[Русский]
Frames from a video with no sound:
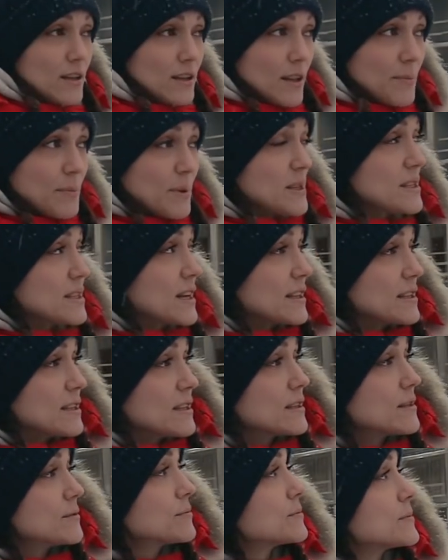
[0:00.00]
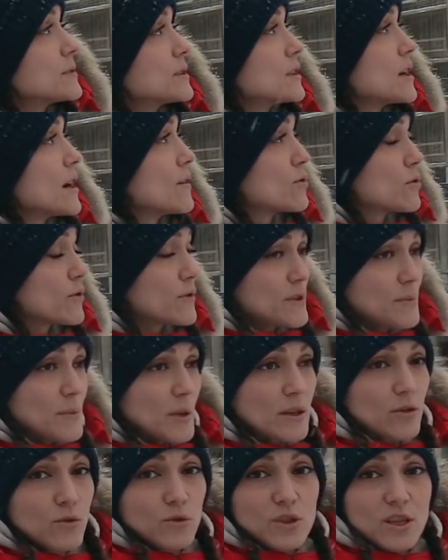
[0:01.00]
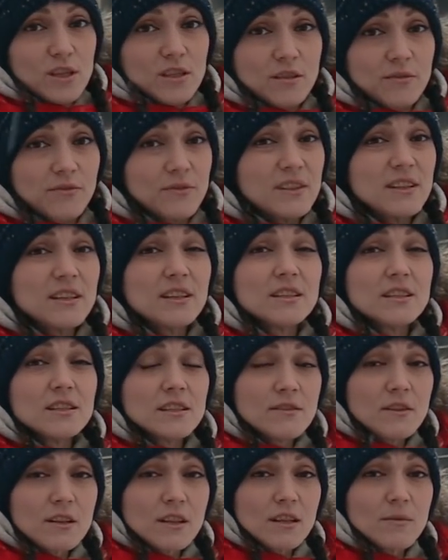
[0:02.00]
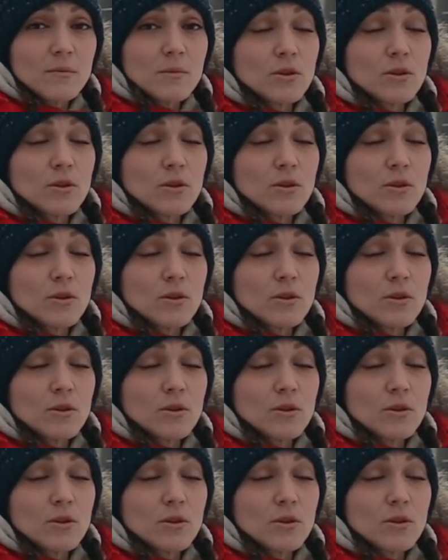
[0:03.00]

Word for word: на признание договоров земельных участков недействительными,